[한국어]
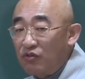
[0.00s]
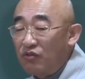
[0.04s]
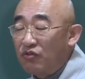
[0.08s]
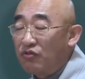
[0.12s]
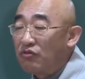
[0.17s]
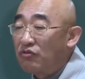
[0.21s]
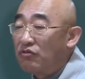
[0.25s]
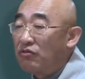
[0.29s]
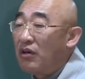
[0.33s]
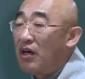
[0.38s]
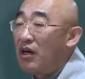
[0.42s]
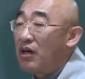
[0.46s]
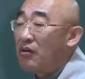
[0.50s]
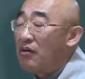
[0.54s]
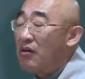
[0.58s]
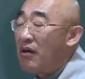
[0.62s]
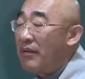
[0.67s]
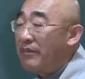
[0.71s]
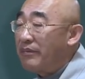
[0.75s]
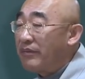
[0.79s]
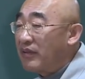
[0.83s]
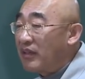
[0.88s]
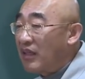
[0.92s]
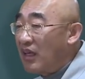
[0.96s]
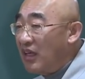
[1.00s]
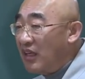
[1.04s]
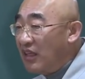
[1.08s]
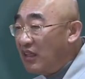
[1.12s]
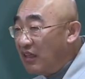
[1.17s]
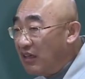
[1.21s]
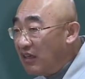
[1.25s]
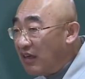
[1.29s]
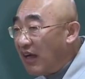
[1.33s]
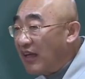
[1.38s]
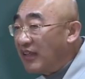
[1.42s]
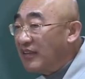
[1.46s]
누구하고 함께
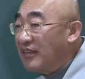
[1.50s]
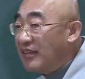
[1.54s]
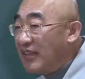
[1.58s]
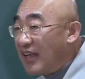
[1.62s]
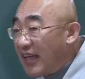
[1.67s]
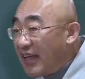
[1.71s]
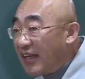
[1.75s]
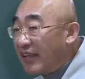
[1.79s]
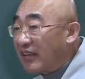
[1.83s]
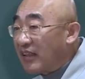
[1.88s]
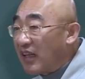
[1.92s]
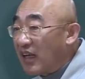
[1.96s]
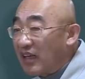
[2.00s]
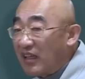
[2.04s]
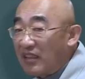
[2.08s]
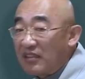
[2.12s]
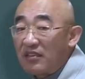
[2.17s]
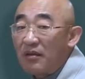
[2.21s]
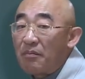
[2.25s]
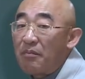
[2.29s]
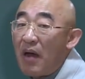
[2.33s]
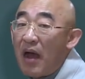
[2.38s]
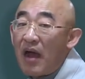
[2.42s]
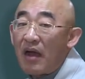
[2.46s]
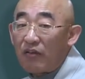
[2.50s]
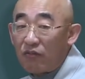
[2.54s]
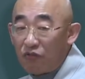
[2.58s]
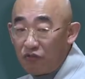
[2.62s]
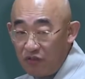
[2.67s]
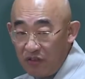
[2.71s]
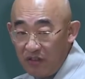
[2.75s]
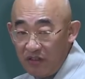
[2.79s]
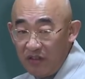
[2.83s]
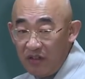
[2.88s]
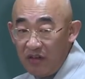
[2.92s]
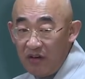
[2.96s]
일을 하느냐에 따라서
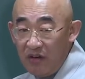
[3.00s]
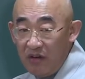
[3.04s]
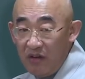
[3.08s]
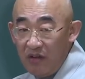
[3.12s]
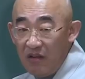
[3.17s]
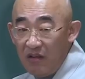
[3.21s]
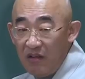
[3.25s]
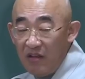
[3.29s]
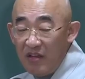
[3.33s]
바뀌어요.